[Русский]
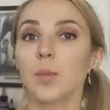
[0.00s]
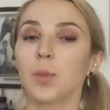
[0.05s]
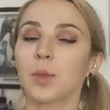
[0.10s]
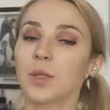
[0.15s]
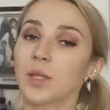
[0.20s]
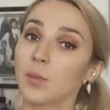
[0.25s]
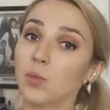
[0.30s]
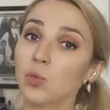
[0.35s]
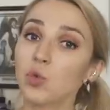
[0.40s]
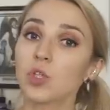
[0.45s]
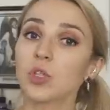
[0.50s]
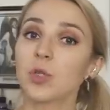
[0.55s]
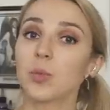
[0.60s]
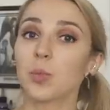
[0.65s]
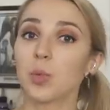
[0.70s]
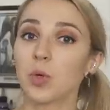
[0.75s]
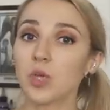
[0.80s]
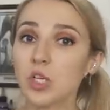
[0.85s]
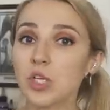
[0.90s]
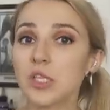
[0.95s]
Потому что
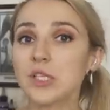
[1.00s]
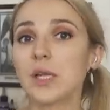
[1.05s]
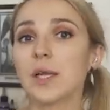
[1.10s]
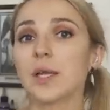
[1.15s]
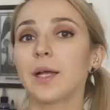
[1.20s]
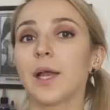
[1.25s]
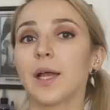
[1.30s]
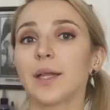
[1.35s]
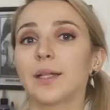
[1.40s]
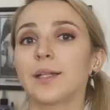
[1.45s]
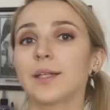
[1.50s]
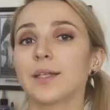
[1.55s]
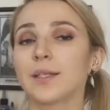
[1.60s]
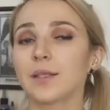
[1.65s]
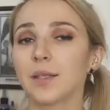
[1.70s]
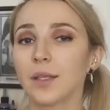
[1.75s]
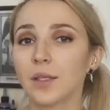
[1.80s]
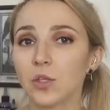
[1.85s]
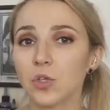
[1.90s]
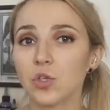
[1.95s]
прыщ залегает
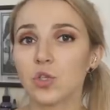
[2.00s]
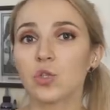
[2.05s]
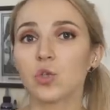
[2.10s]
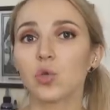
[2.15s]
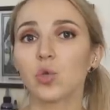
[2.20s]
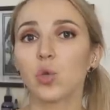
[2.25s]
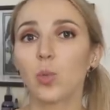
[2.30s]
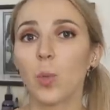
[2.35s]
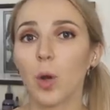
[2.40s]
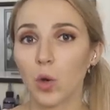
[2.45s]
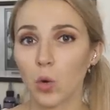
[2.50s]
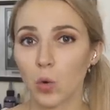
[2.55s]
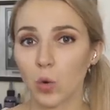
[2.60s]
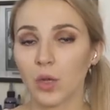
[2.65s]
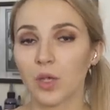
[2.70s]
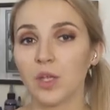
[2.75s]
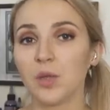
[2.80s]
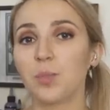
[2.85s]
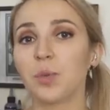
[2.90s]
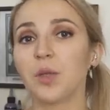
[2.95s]
достаточно глубоко,
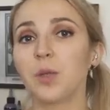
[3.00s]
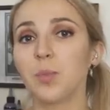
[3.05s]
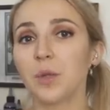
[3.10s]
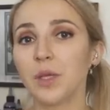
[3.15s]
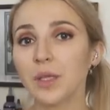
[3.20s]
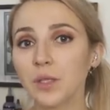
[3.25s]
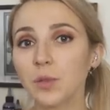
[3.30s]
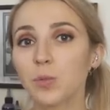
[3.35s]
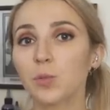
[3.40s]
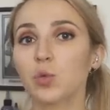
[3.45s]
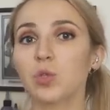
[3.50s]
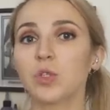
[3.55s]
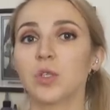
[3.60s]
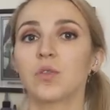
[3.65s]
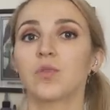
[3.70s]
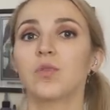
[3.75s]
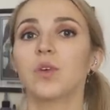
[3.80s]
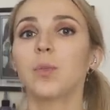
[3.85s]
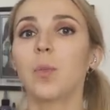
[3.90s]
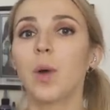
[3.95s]
и пигмент
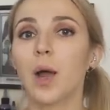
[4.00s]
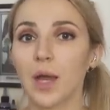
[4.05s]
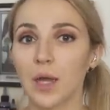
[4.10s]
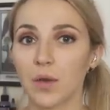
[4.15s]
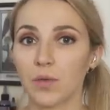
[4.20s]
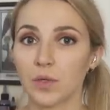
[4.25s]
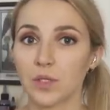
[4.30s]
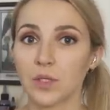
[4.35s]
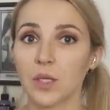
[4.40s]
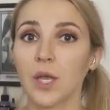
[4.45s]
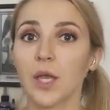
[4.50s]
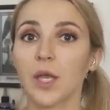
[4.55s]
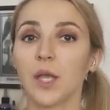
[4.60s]
будет выбаливать.